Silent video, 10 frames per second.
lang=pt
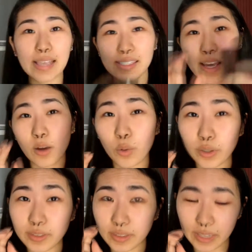Essa é a
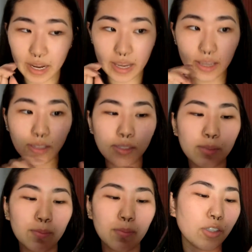cor 3,
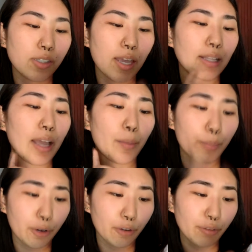diz que ela é a
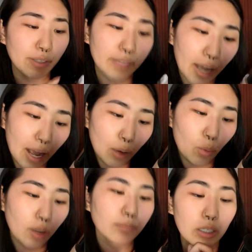prova
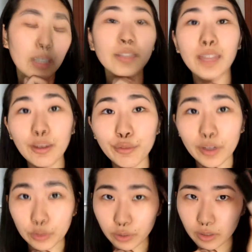d'água e tem
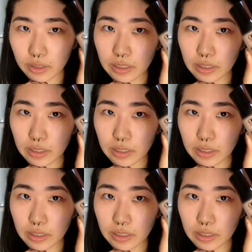fator